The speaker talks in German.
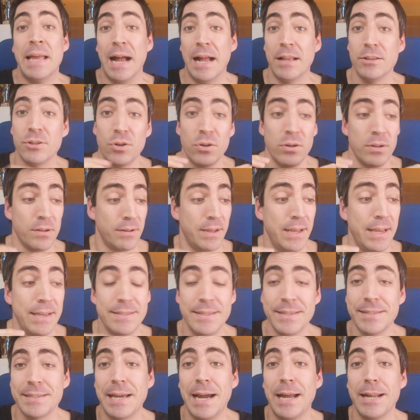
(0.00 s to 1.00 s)
Also
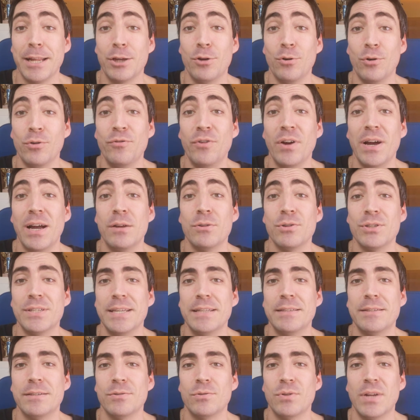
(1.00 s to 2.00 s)
es ist keine
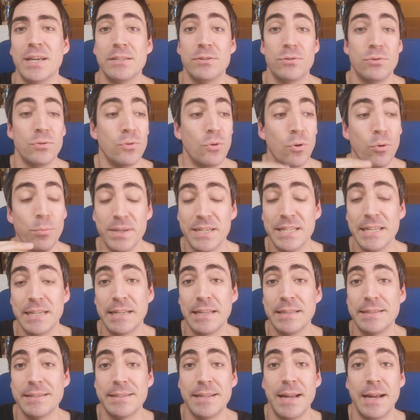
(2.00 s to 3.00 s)
Grundvoraussetzung, dass du
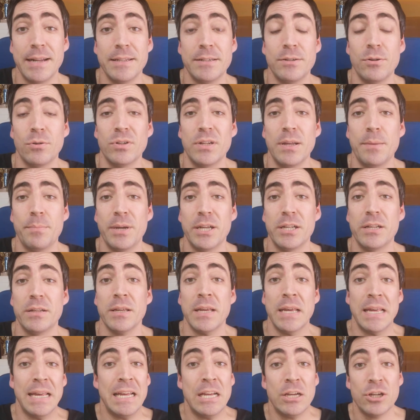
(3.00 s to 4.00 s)
unbedingt jetzt deine
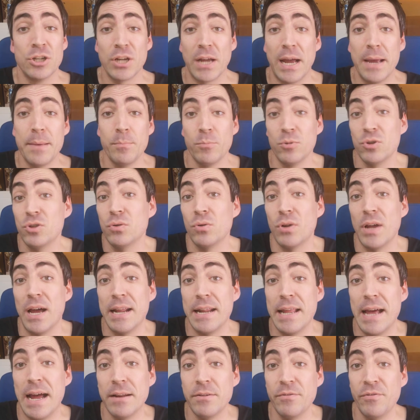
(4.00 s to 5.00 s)
Doktorarbeit schreiben musst oder
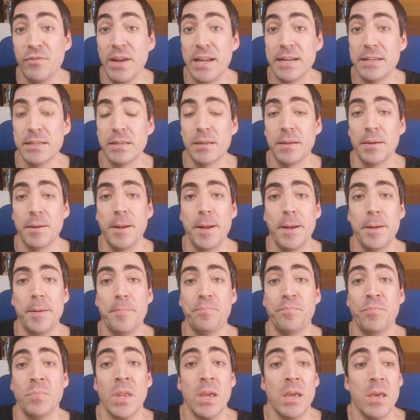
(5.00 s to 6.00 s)
eine anfertigen
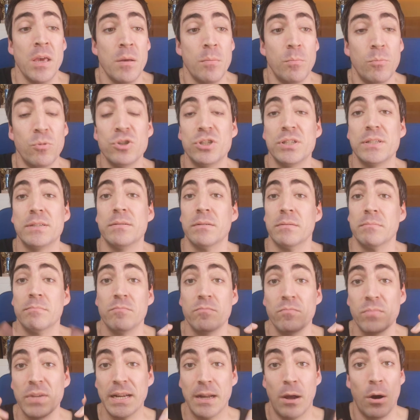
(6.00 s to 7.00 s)
ähm, musst.
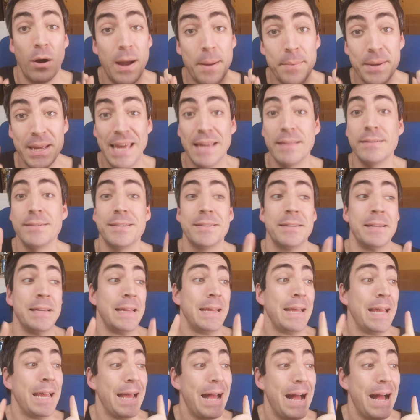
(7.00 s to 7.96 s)
Genau, aber jetzt